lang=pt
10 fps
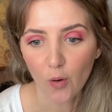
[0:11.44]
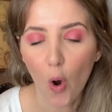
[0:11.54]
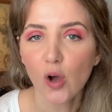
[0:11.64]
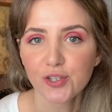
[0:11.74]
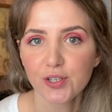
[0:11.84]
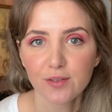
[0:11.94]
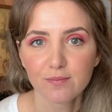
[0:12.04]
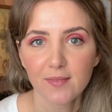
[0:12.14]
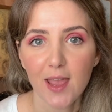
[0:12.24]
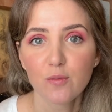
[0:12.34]
Hoje
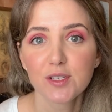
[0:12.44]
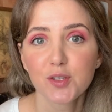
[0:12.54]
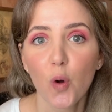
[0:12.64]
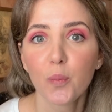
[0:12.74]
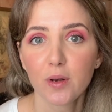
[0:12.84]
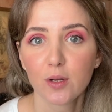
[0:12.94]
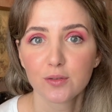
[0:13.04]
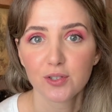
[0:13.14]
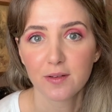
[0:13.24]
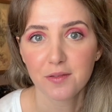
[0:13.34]
eu estou
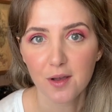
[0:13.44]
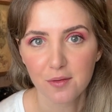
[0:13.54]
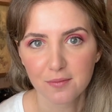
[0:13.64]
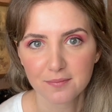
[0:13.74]
piloto de avião,